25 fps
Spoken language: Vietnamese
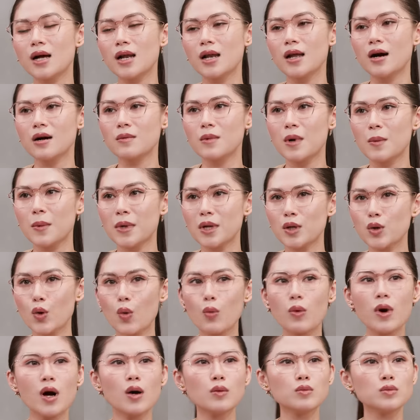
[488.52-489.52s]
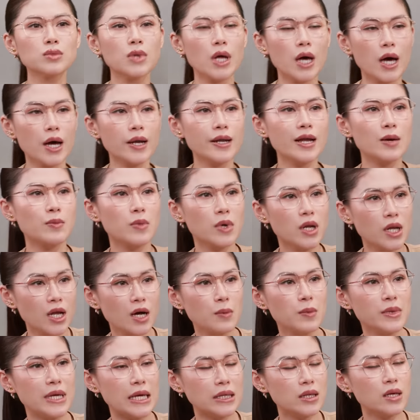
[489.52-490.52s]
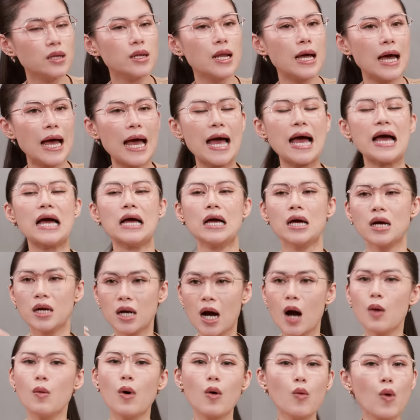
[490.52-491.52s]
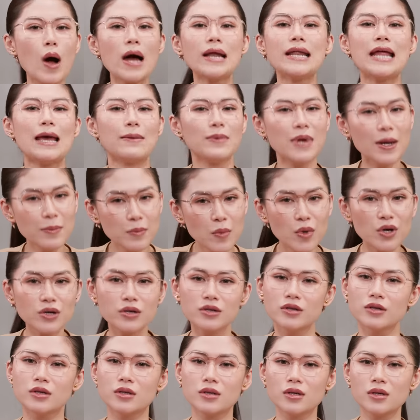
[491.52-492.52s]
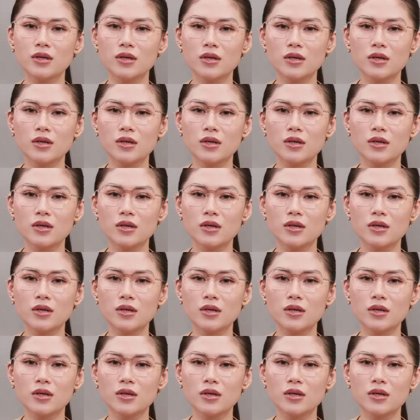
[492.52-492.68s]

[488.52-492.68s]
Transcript: cái lần mà mình cũng không thể nào mình lên mình giải thích là à không, ở ngoài đẹp lắm mọi người,